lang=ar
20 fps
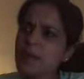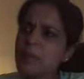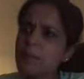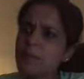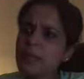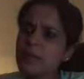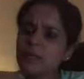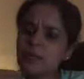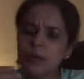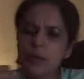
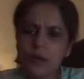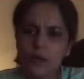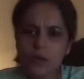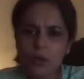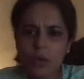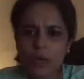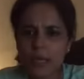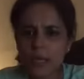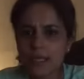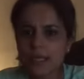من
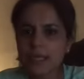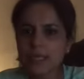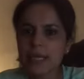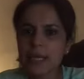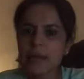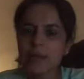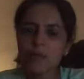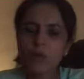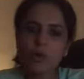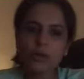تركه
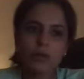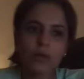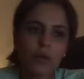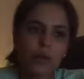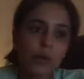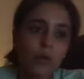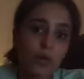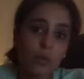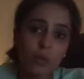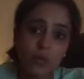للإسلام
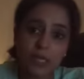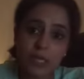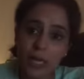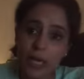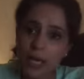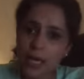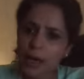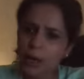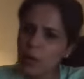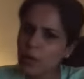واعتناقه
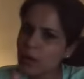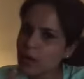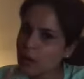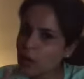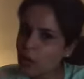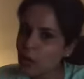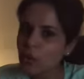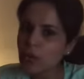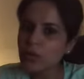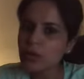المسيحية
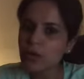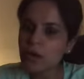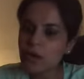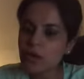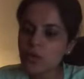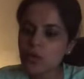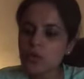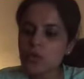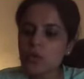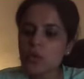وإن كنت
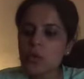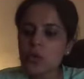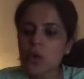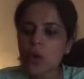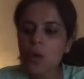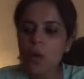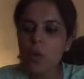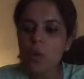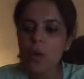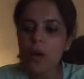أظن إن
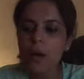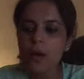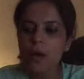هو